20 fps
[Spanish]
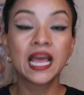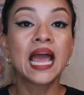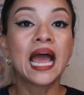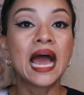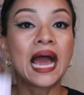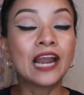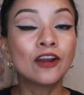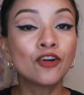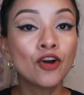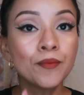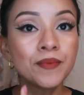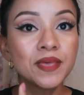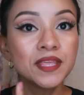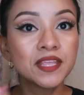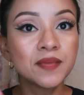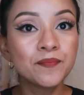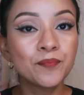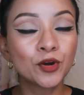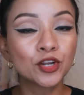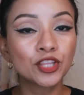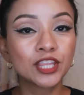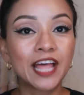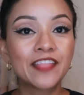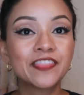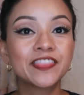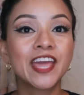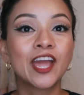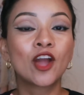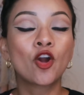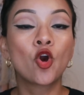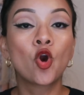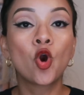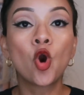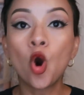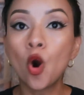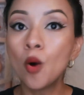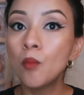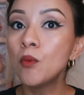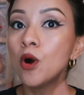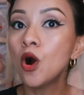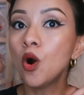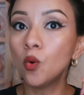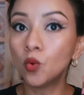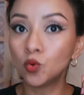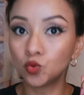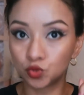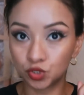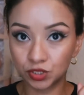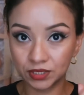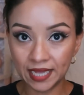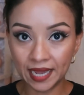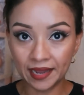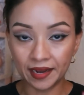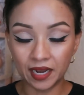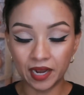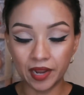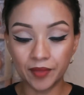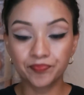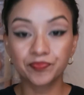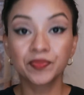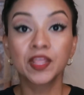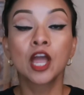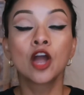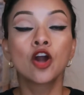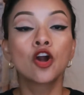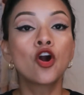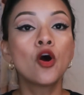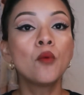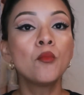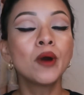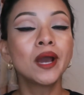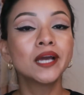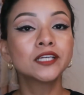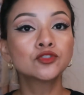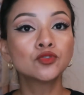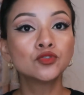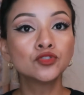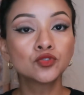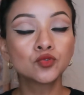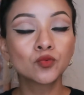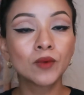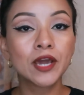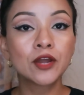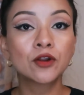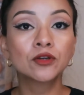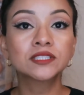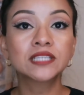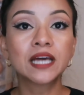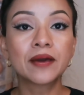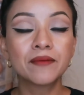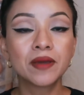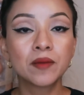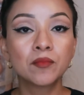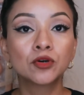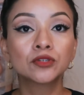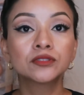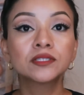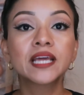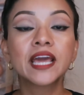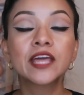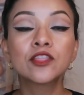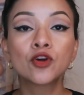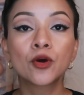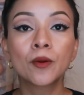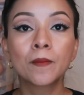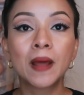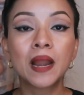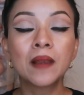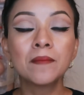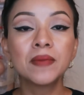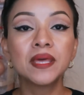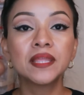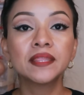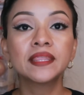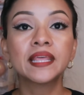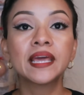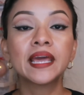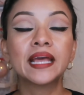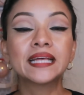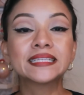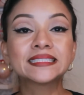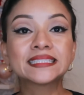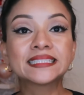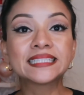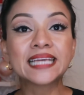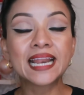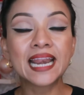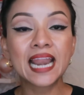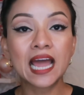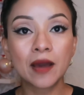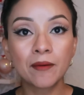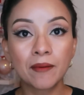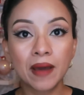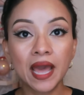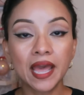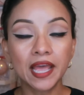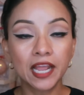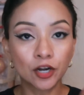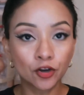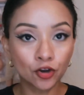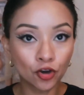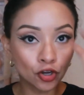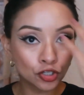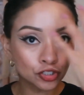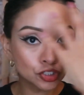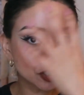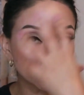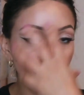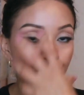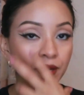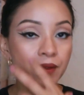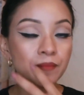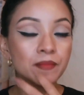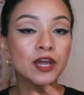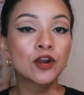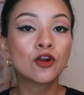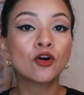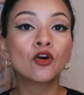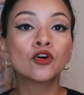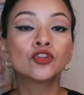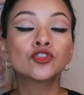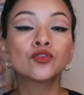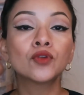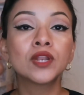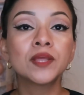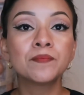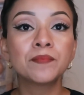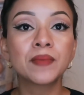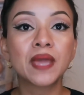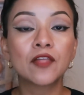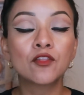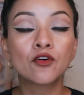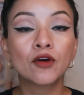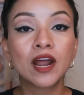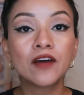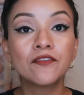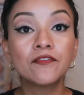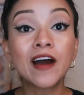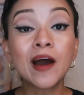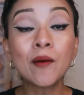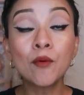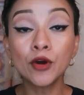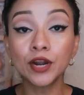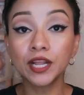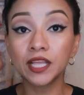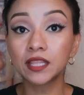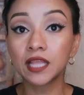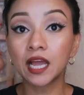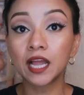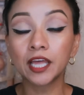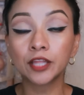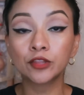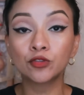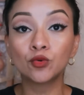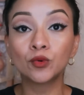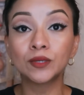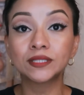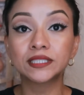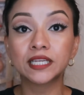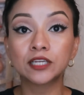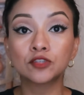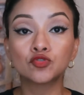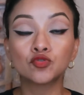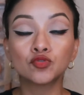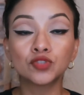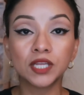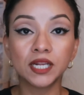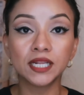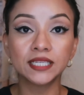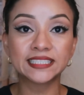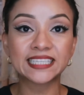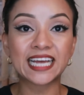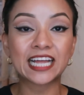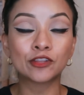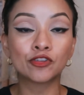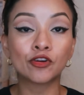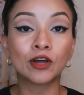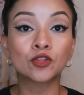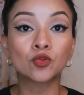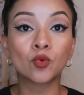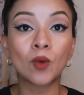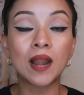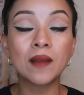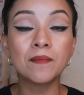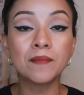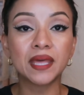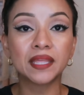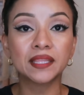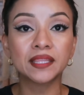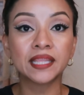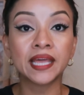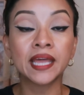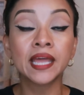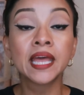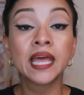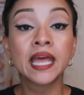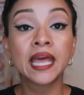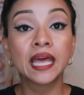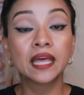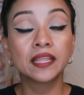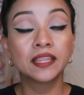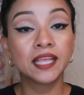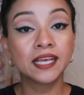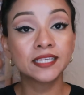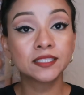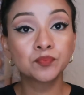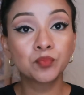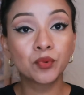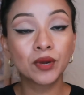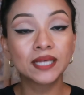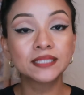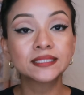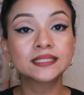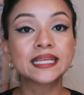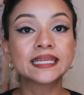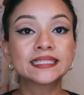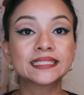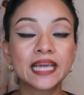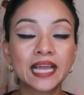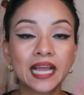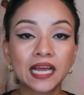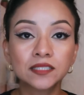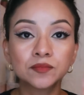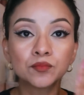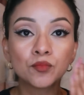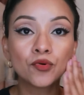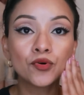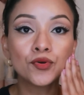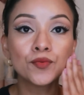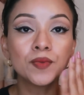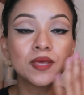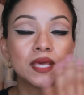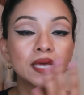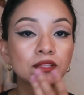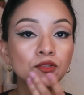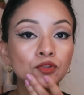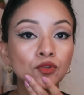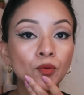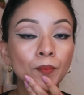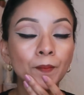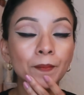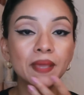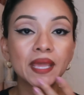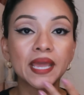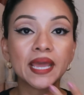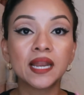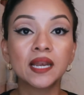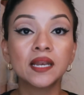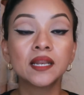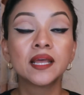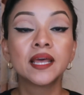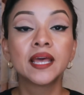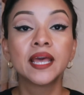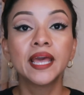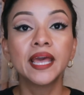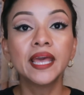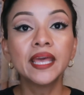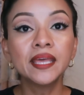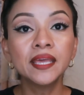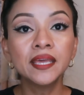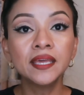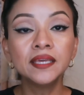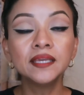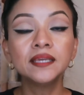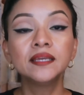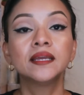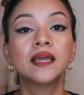Algo bien importante, cómo usarla. Como es un suero, sabemos que normalmente se lava el rostro primero con tu limpiadora favorita que tú estés utilizando actualmente. Después te secas muy bien tu piel y